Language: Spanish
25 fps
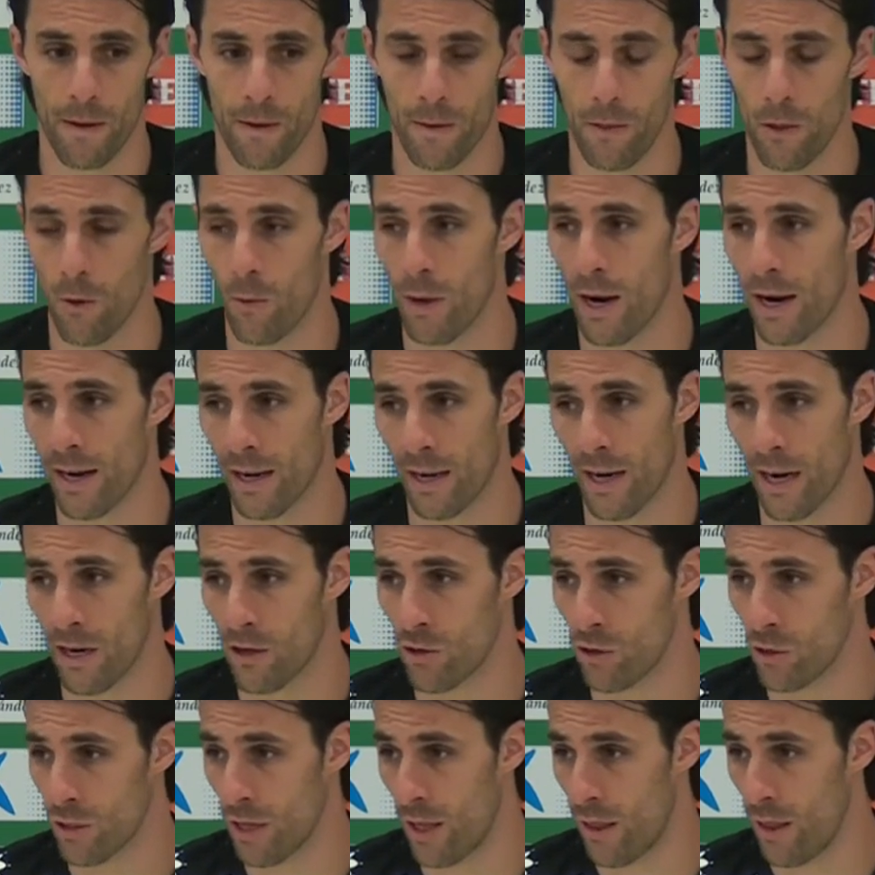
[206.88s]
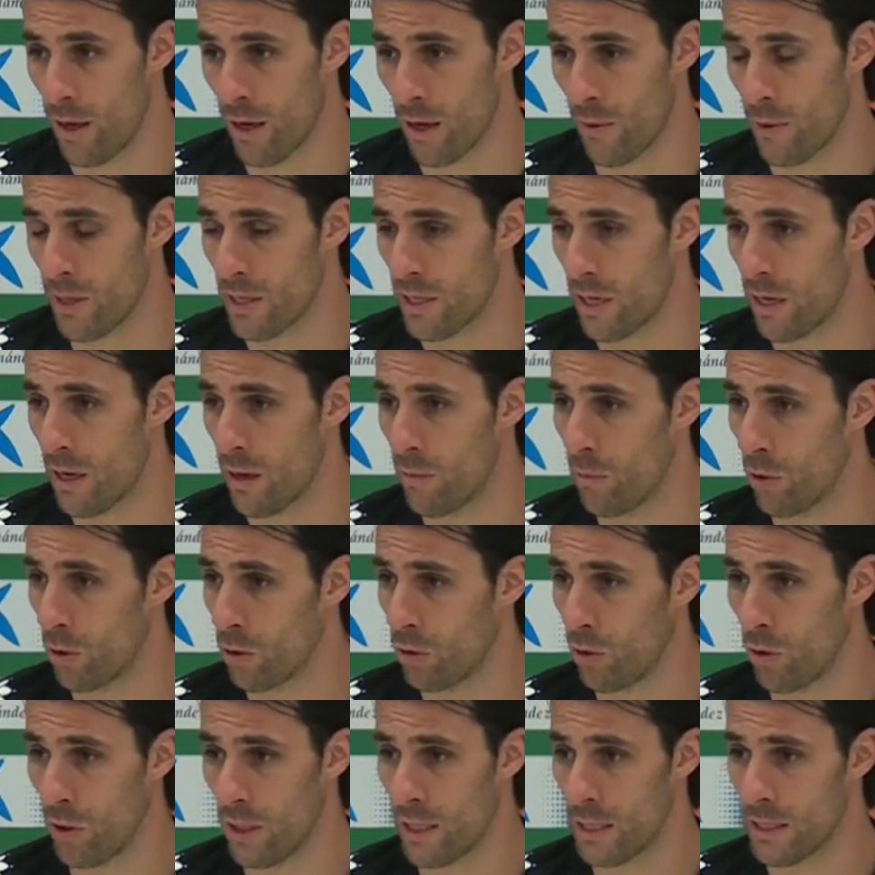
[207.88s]
no van a regalarnos nada, que van a salir a por
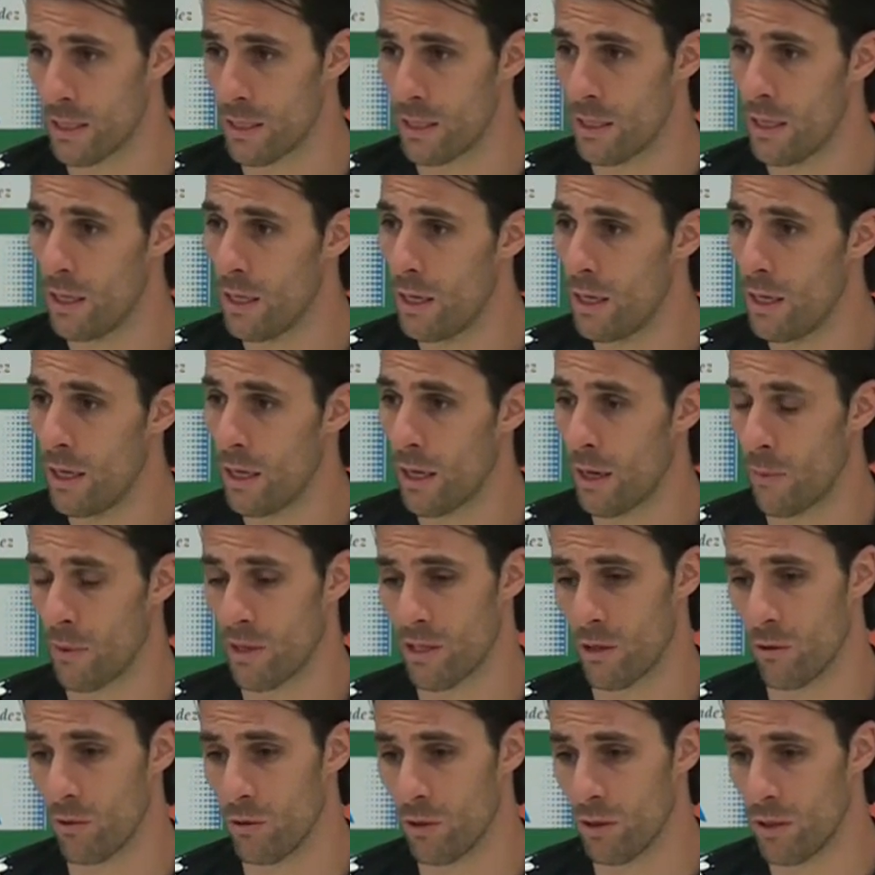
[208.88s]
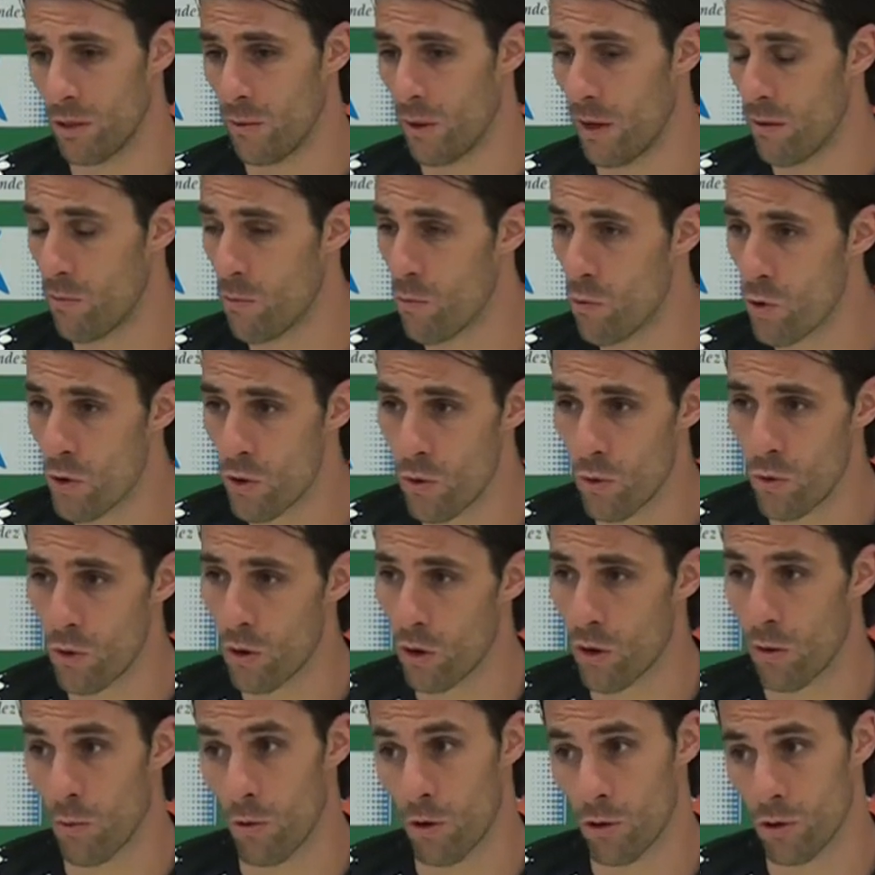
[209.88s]
todas, que va a ser un rival muy
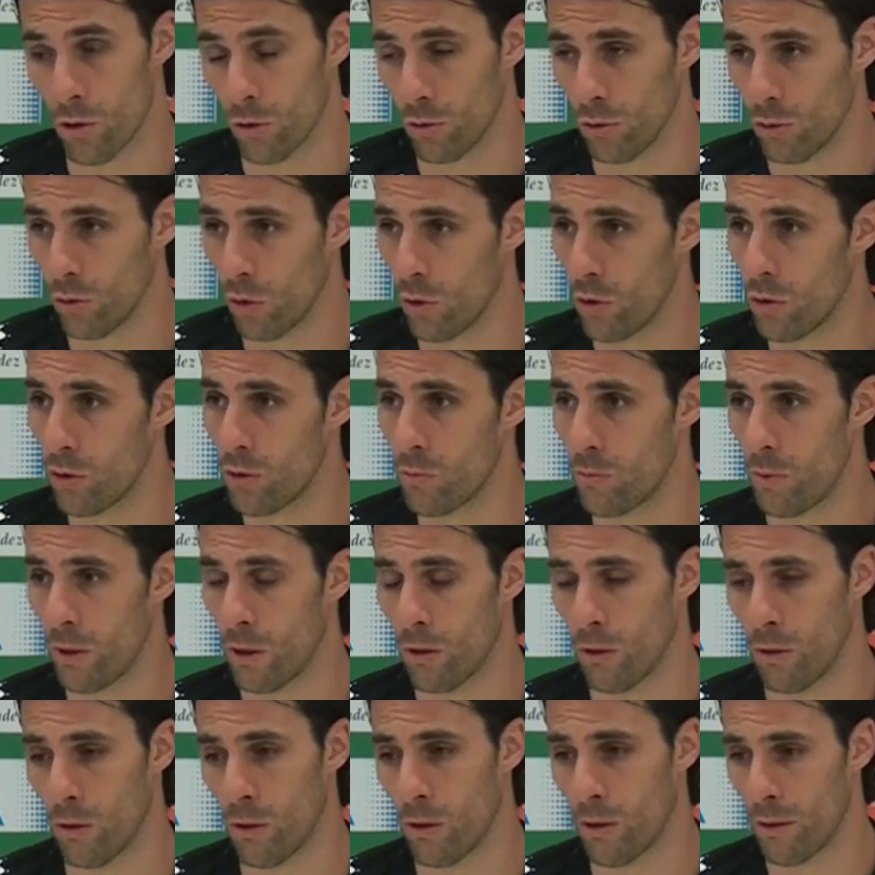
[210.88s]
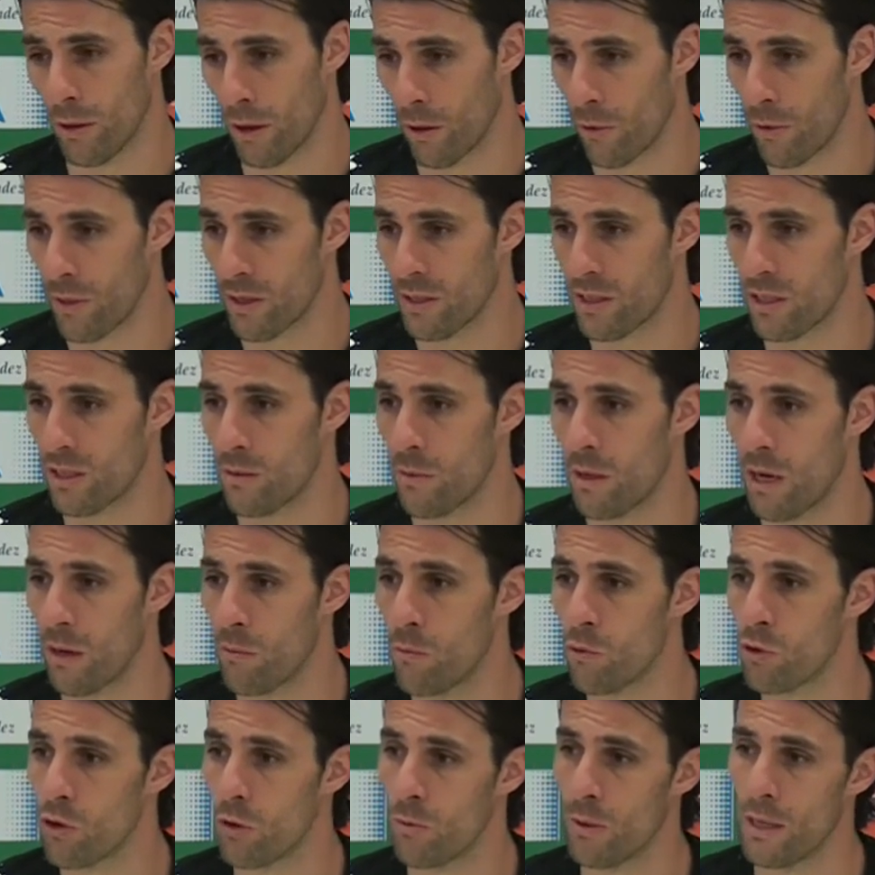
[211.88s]
duro como lo son todos, pero el Zaragoza esta semana
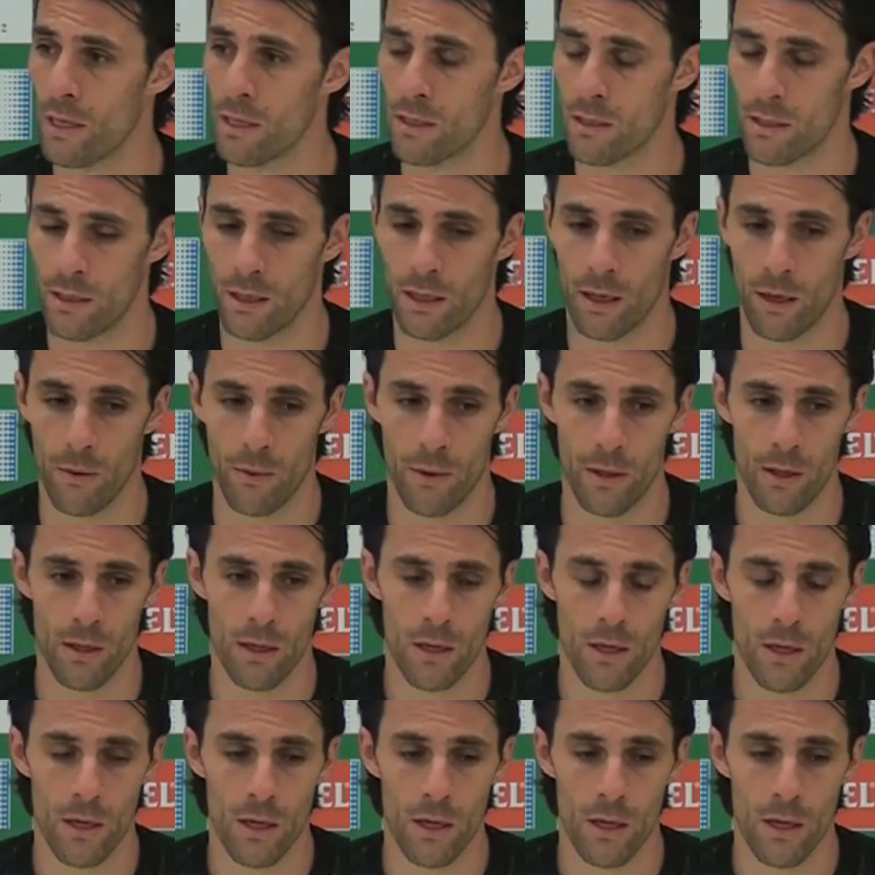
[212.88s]
mucho más, si cabe.